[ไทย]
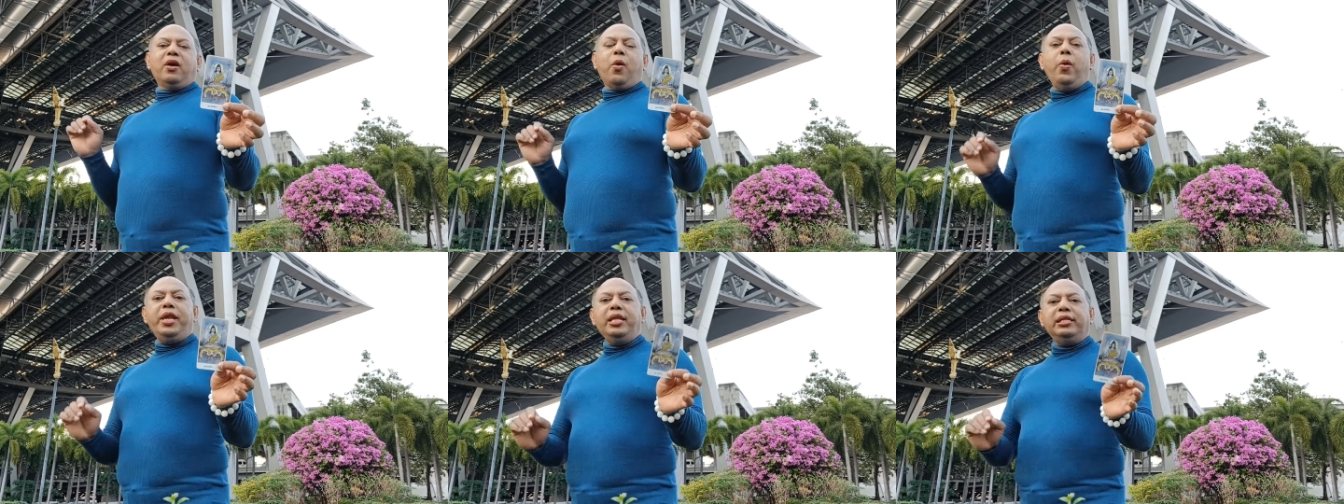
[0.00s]

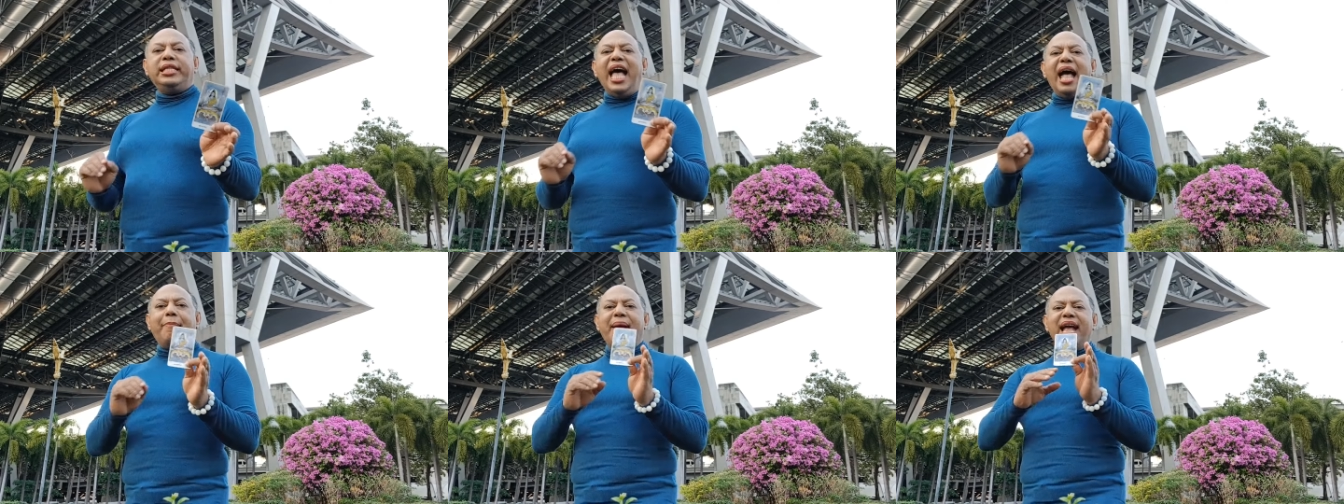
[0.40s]
คุณ
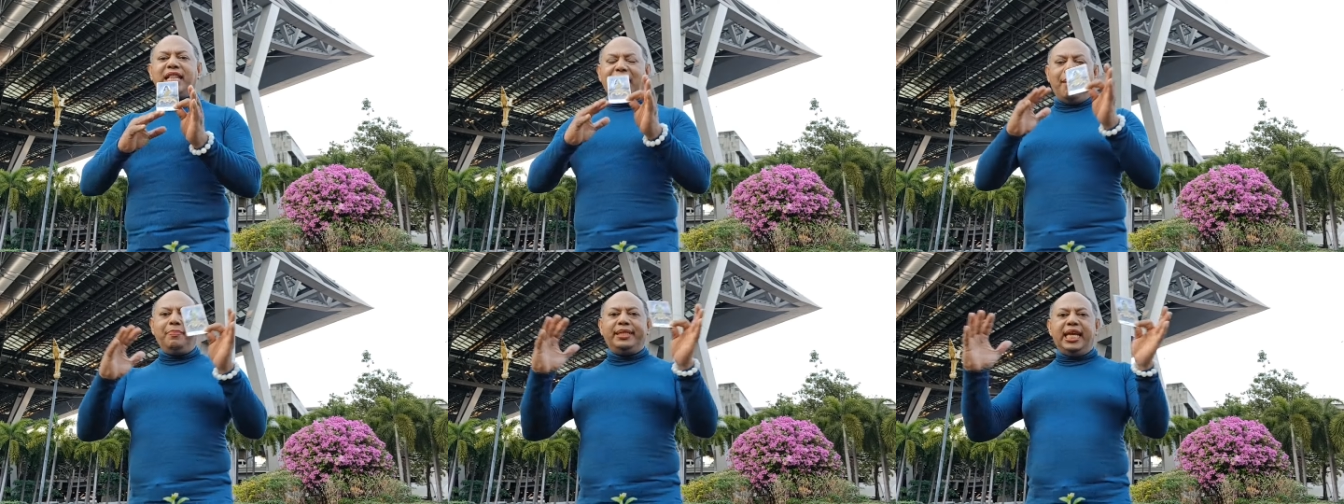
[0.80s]
สามารถ
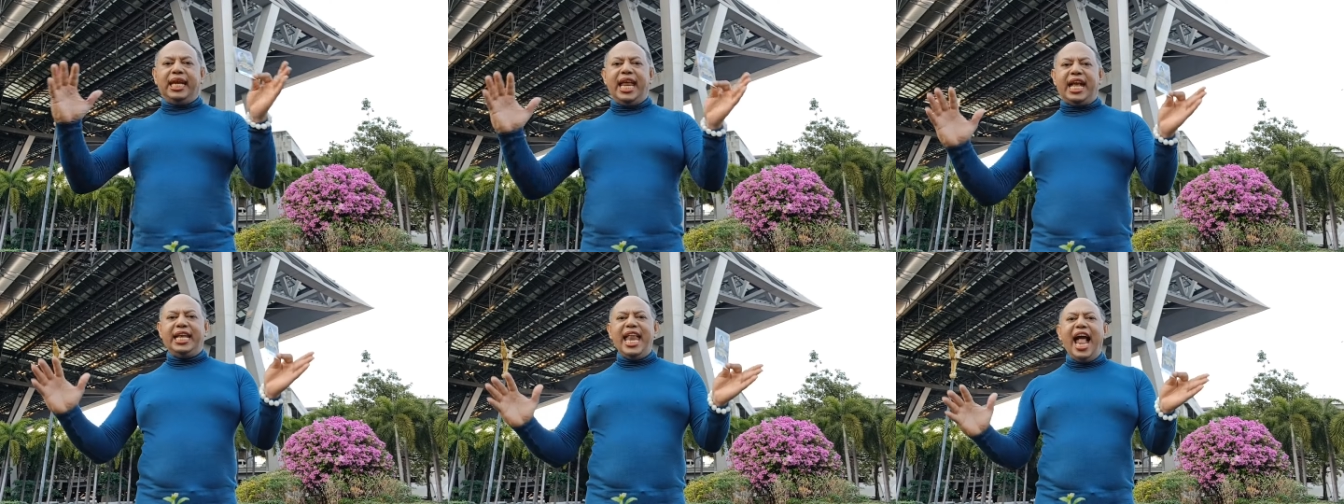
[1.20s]
ทำสิ่ง
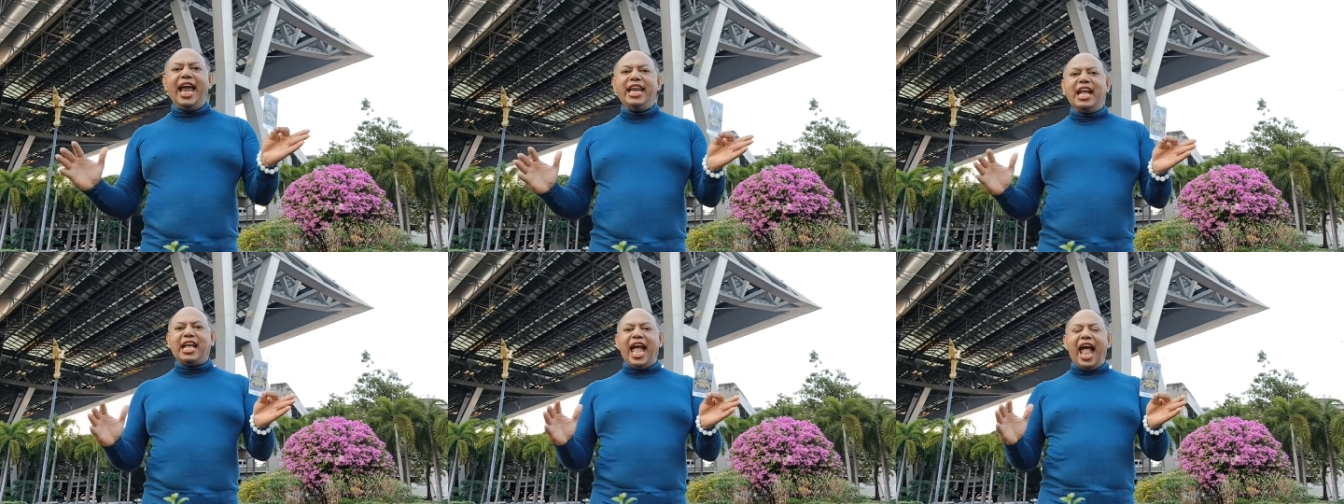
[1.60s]
ใดก็ได้
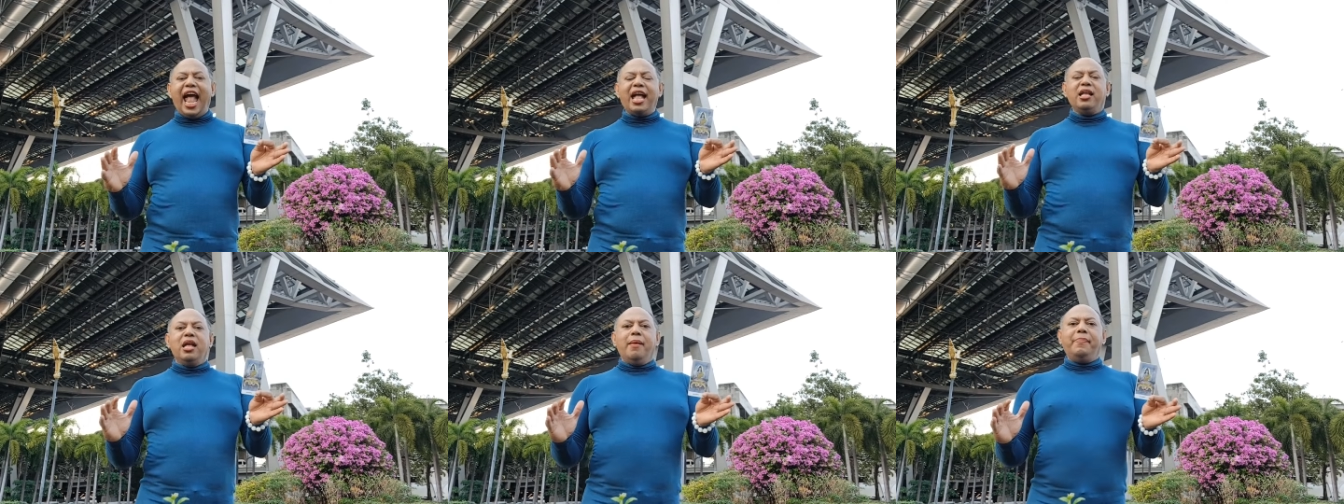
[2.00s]
นะคะ
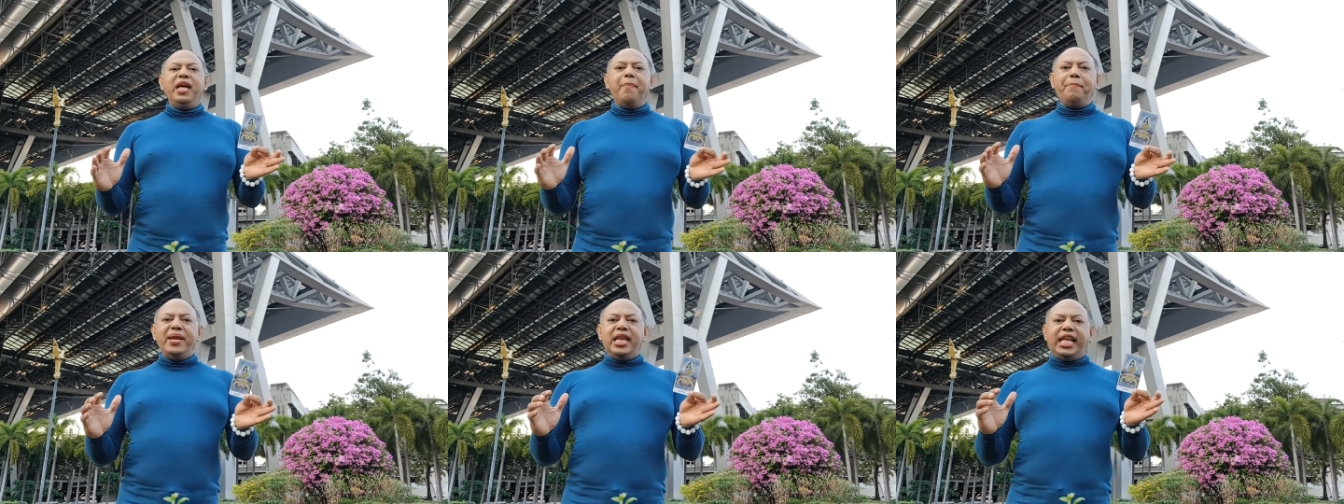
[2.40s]
เพื่อ
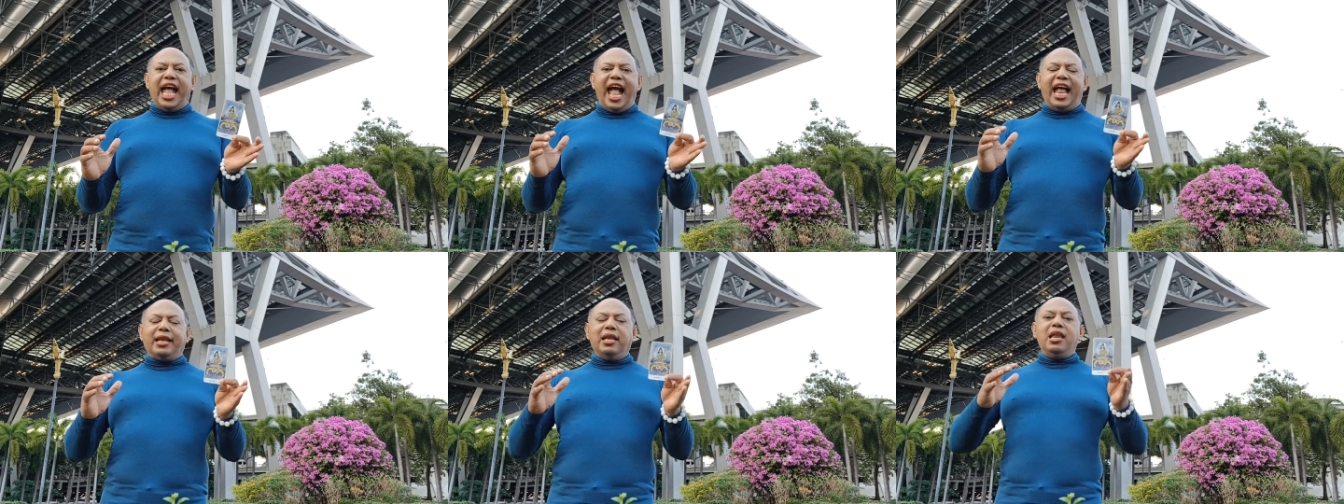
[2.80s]
เป็น
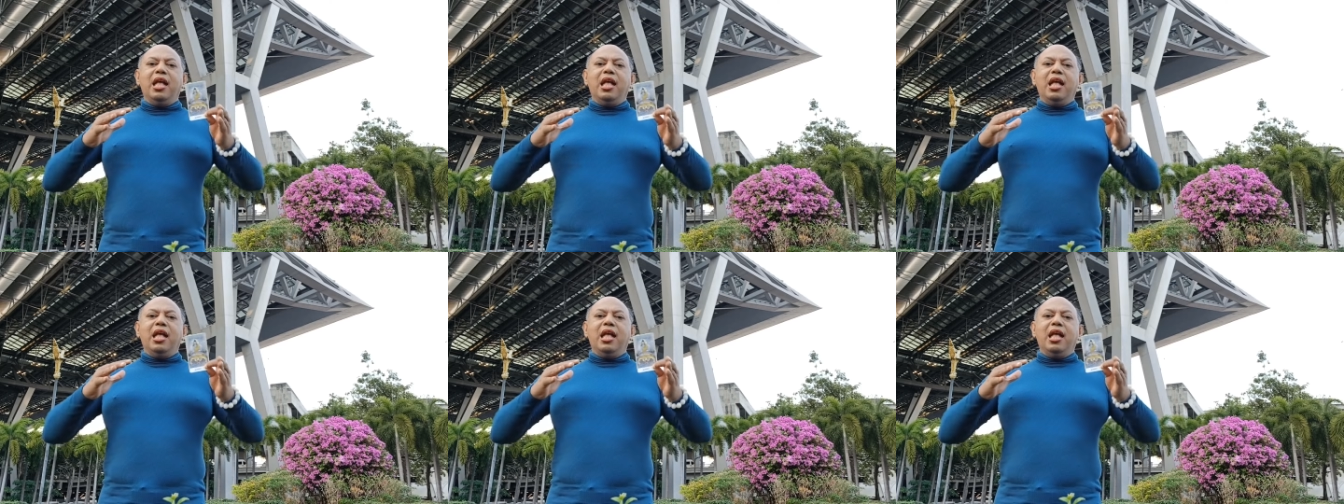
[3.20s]
การ